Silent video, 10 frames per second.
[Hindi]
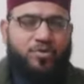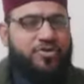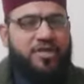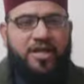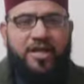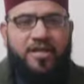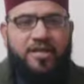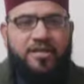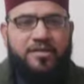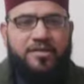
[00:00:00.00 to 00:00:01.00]
उसने
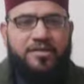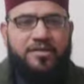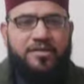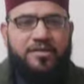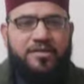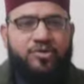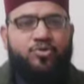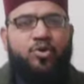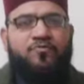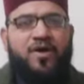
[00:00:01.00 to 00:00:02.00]
ये
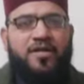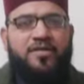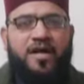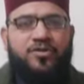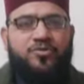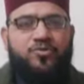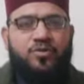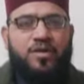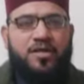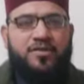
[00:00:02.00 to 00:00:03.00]
तोहफ़ा या
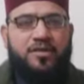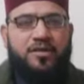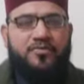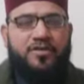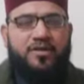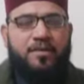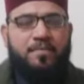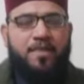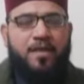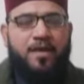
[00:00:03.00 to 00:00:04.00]
रसोल्ला
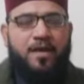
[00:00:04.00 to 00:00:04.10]
वसम